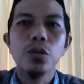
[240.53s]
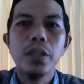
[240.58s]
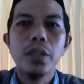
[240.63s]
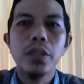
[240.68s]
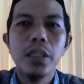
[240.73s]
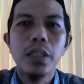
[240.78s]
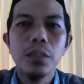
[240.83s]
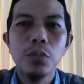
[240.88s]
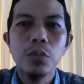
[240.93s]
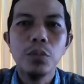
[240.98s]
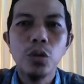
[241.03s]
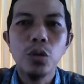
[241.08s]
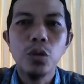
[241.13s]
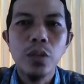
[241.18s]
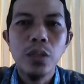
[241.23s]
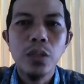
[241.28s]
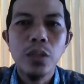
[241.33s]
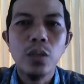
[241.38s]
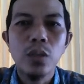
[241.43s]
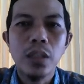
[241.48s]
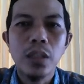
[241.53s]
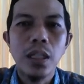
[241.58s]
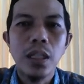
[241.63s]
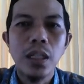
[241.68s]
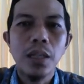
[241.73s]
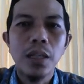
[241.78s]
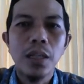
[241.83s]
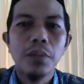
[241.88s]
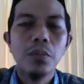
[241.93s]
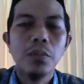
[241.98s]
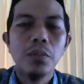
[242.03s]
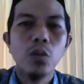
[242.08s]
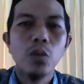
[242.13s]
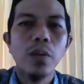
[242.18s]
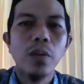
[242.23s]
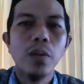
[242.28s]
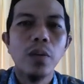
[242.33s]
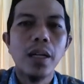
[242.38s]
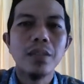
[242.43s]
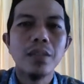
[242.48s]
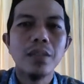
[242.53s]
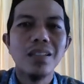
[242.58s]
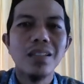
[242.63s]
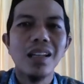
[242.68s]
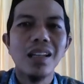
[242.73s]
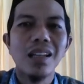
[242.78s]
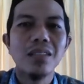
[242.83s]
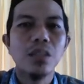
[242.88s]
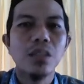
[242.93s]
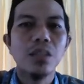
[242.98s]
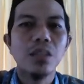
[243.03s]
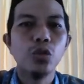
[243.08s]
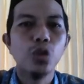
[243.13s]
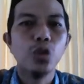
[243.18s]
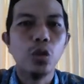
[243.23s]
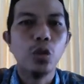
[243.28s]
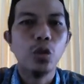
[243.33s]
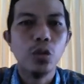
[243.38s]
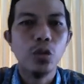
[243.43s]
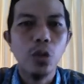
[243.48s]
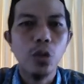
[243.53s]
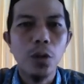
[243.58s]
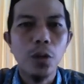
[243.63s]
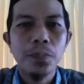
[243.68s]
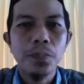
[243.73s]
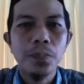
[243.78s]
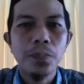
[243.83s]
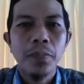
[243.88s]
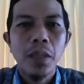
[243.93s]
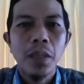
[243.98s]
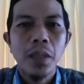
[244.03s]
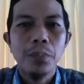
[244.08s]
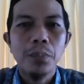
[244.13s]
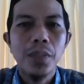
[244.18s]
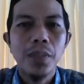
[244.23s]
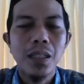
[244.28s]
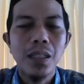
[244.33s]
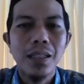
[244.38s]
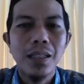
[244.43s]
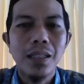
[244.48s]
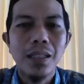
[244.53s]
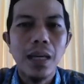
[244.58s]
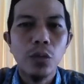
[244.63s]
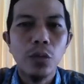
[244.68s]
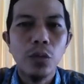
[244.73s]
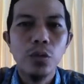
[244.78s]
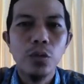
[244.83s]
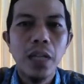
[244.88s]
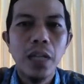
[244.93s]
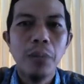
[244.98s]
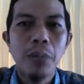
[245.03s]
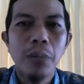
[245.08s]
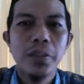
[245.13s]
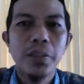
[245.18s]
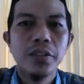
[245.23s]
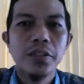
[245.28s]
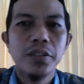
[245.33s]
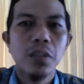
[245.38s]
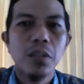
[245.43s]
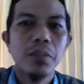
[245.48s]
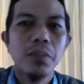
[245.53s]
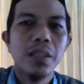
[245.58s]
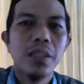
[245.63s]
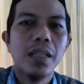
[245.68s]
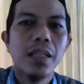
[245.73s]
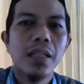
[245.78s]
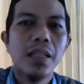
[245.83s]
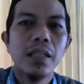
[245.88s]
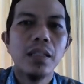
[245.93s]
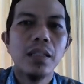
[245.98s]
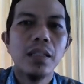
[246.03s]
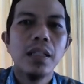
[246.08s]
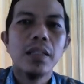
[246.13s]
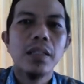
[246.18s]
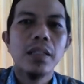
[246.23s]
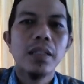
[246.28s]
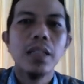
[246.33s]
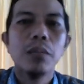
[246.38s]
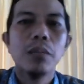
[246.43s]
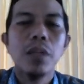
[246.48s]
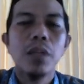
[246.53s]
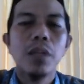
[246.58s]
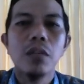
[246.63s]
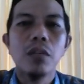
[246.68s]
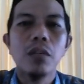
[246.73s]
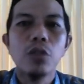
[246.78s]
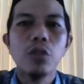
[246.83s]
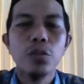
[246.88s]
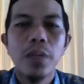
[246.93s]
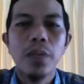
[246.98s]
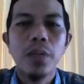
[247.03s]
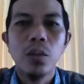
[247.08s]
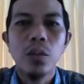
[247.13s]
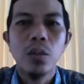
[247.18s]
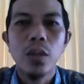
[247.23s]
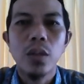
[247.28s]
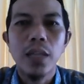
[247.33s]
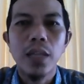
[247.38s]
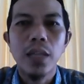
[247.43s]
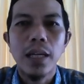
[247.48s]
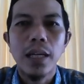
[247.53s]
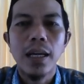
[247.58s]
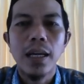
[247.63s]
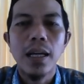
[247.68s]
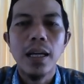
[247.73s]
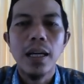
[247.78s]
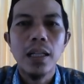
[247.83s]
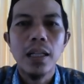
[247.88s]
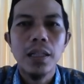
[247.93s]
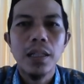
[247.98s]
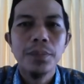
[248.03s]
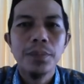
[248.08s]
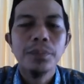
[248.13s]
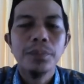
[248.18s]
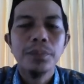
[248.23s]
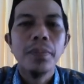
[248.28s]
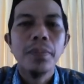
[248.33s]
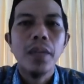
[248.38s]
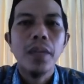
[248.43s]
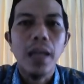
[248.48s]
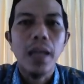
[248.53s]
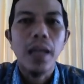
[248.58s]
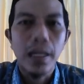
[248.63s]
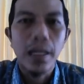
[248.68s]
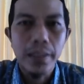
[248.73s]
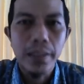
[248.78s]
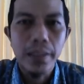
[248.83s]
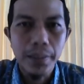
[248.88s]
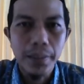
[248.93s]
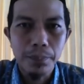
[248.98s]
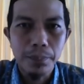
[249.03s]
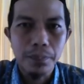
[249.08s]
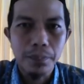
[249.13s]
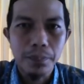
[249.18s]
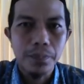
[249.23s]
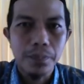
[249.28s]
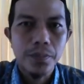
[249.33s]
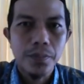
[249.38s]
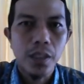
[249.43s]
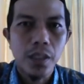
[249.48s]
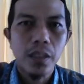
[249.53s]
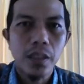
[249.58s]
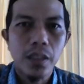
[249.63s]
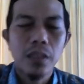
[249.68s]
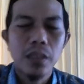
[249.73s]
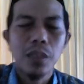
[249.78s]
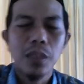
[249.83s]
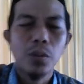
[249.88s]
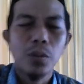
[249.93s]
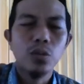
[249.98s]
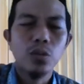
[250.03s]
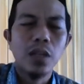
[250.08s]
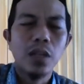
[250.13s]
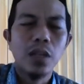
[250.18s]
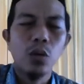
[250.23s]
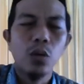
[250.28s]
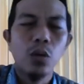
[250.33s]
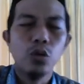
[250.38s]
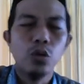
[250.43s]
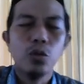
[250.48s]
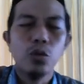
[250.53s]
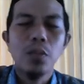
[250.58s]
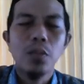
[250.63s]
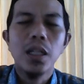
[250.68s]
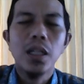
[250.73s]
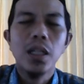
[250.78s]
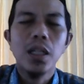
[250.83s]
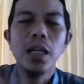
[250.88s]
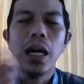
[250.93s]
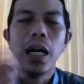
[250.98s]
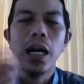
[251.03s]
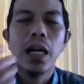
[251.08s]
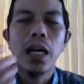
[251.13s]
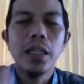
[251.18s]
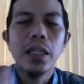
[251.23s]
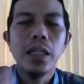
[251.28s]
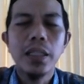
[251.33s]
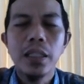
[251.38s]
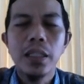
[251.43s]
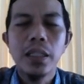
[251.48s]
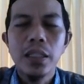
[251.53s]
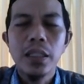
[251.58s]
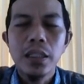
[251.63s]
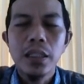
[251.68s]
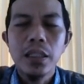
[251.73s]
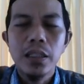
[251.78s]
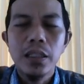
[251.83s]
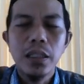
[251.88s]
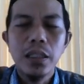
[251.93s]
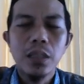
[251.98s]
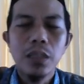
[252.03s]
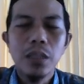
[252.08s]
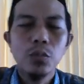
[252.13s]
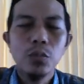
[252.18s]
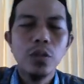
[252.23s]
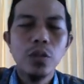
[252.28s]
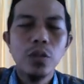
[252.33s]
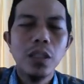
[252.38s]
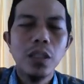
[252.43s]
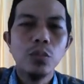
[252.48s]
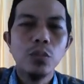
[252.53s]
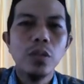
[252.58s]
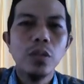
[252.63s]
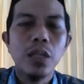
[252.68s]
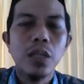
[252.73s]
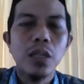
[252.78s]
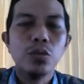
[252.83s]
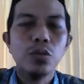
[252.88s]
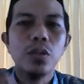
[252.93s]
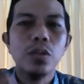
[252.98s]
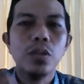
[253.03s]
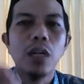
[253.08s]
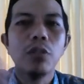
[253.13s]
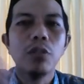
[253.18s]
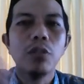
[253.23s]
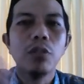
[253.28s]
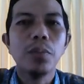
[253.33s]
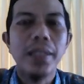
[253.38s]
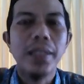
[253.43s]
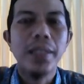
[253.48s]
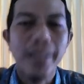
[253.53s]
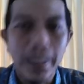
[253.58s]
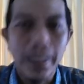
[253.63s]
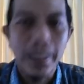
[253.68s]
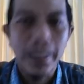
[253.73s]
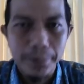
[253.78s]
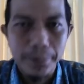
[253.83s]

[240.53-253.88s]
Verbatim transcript: ilmu. Itu adalah merupakan salah satu contoh perilaku yang mencerminkan nama Allah Subhanahu wa taala Al-Alim. Jadi kita berusaha untuk menggali ilmu-ilmu yang sudah Allah berikan.